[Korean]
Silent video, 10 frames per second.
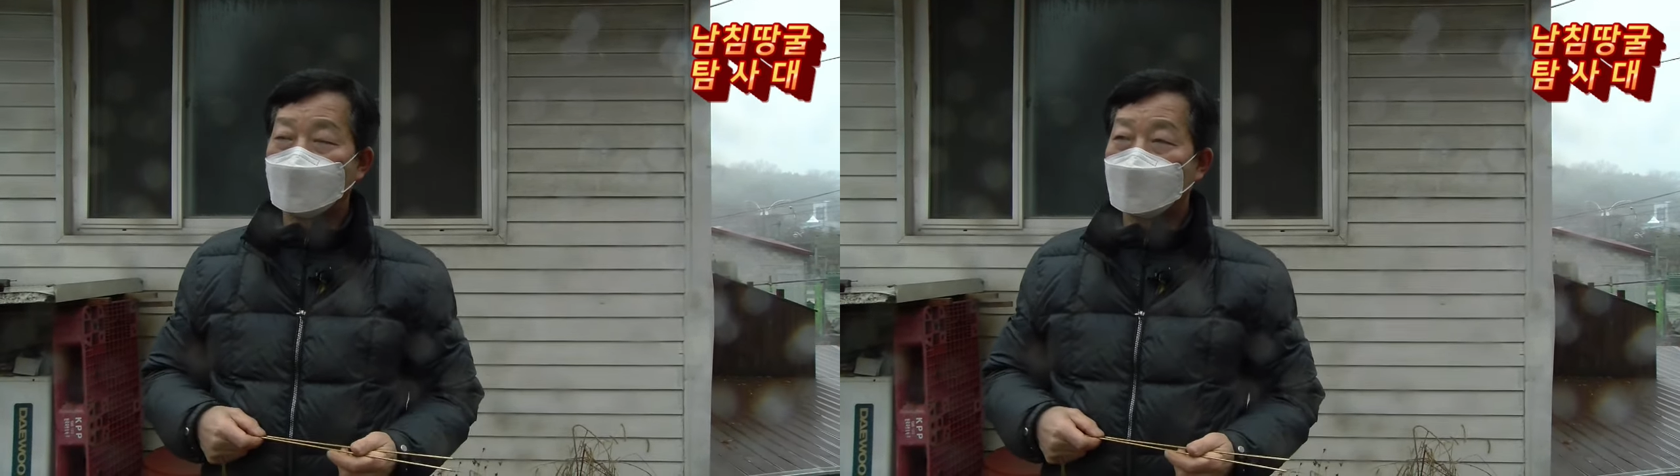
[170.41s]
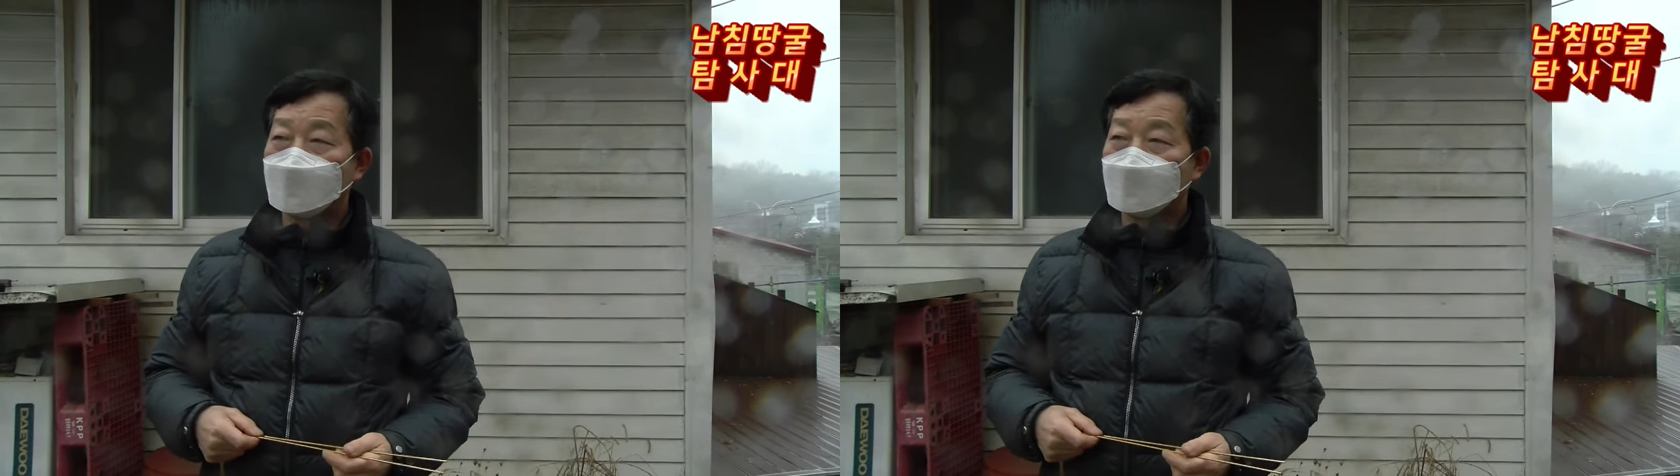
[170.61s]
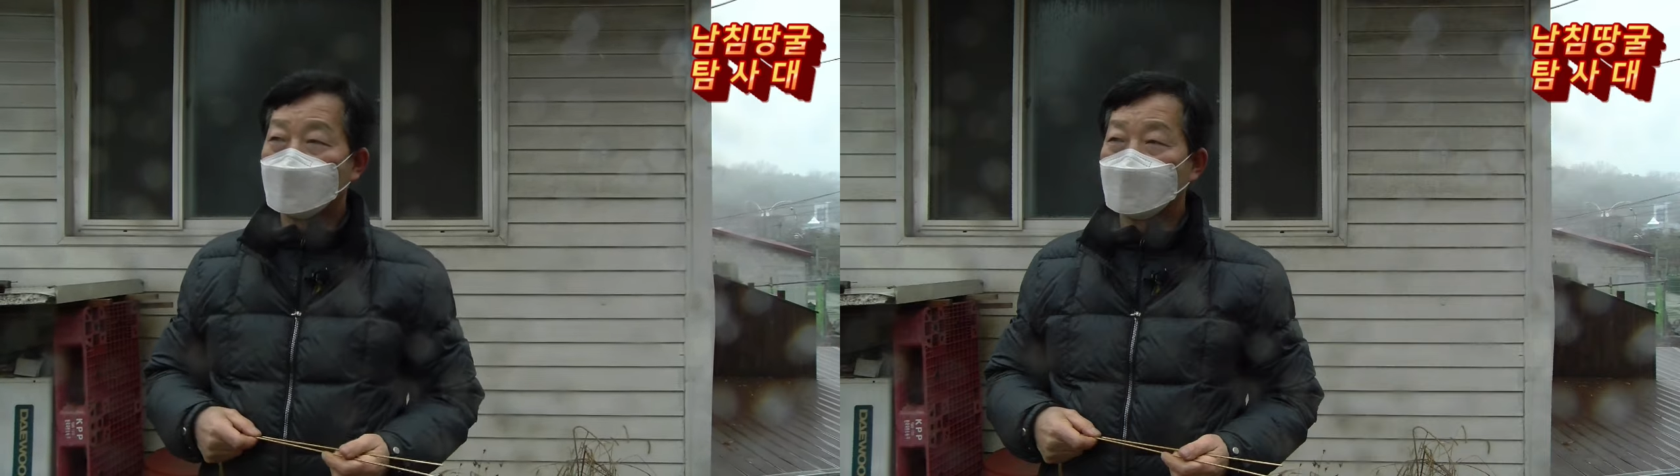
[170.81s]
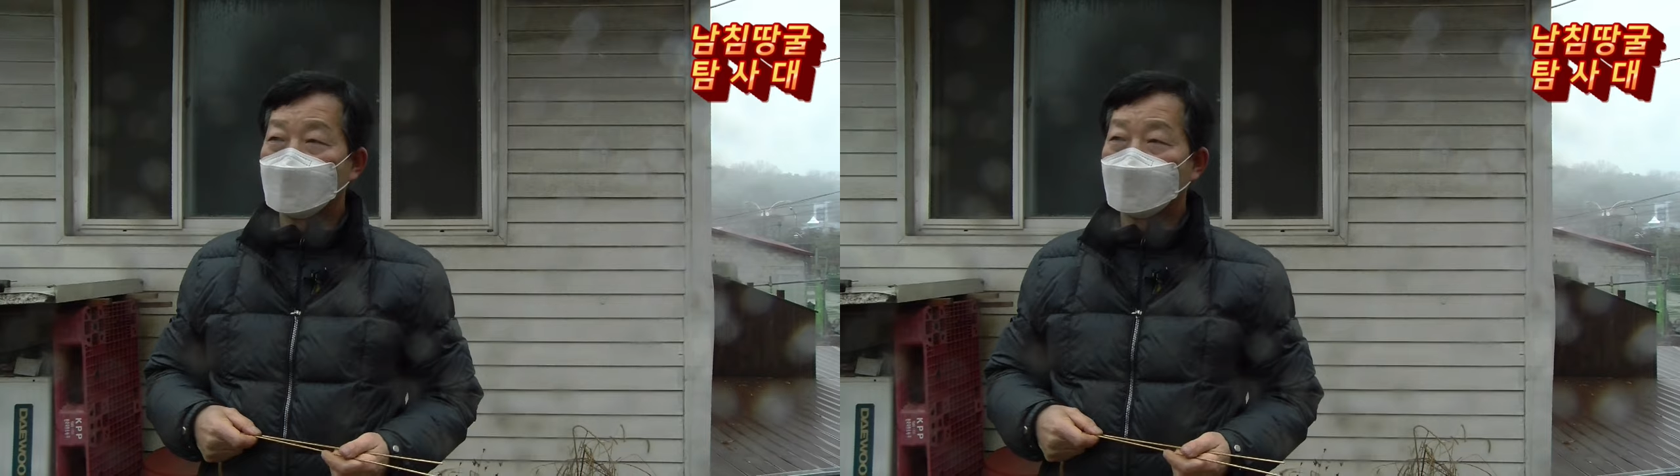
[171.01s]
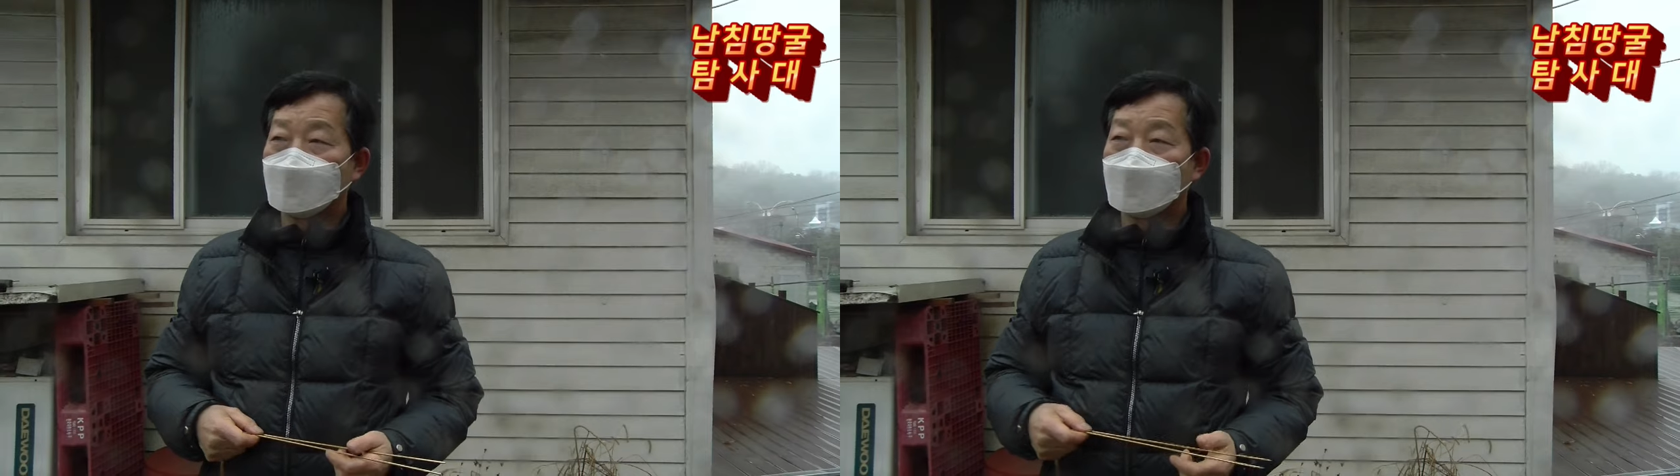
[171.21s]

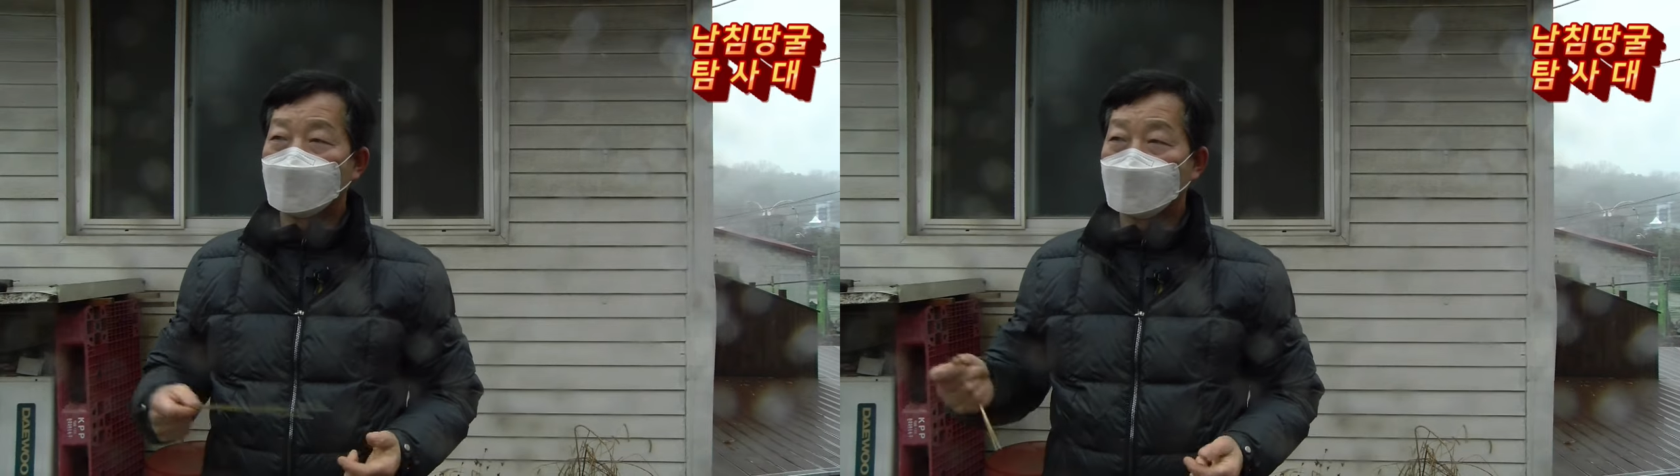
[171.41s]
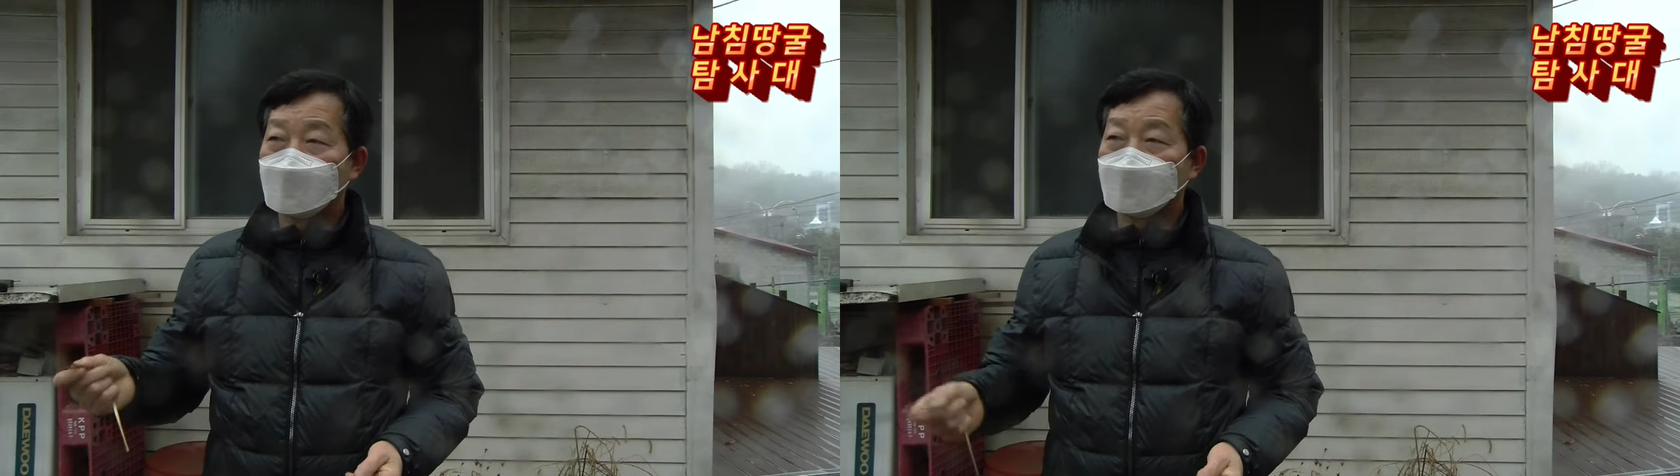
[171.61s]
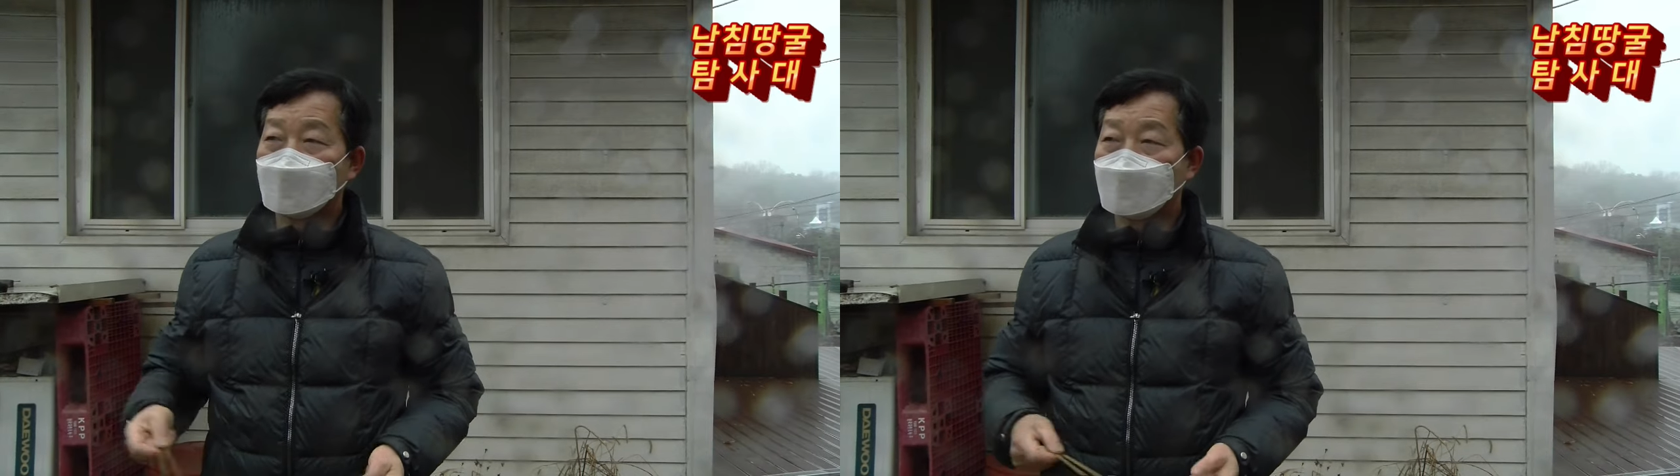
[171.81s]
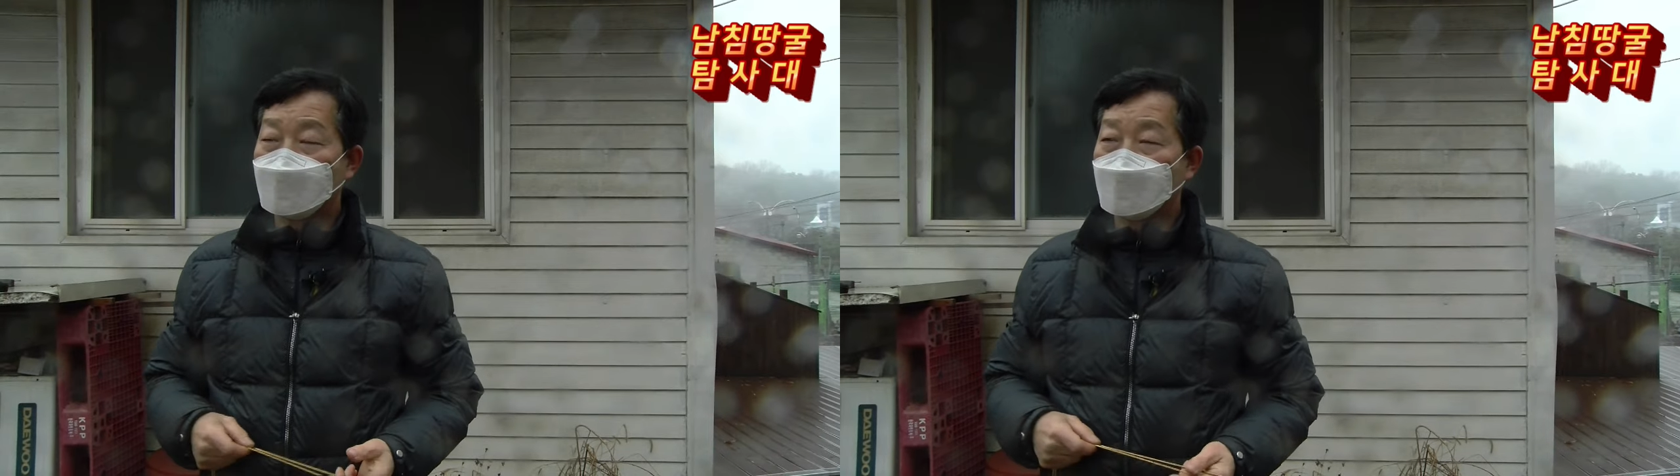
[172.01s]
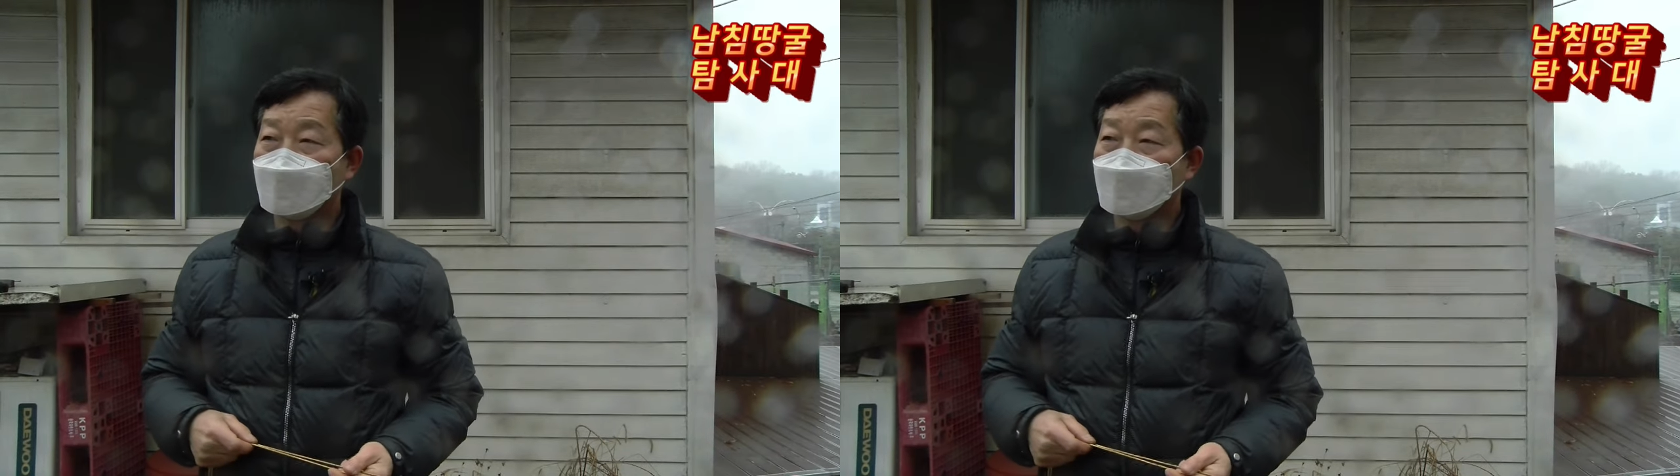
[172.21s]
작업을 이제 하고
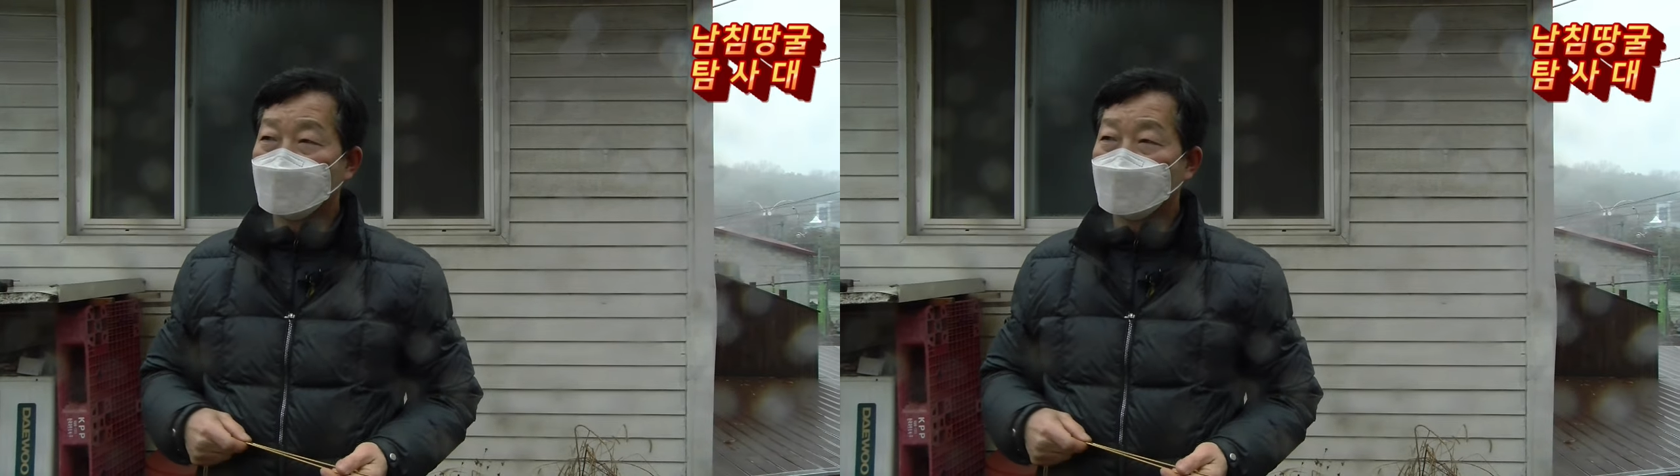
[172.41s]
있었는데